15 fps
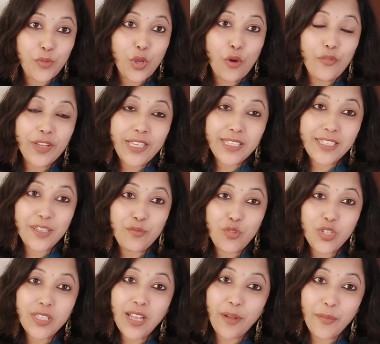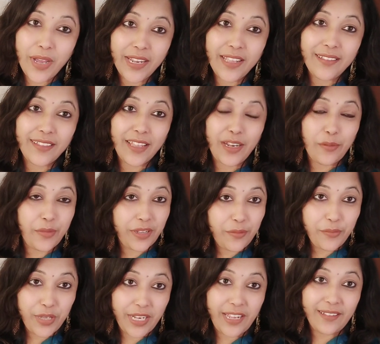वही सेम चीज़ हमारे अंदर है मतलब
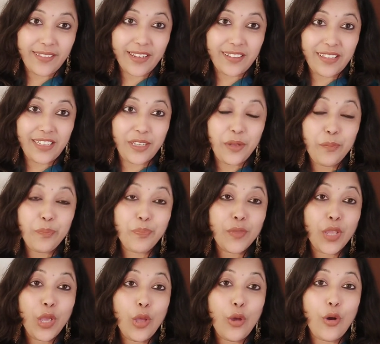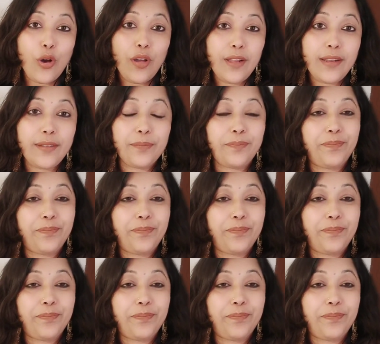मेरे अंदर थी और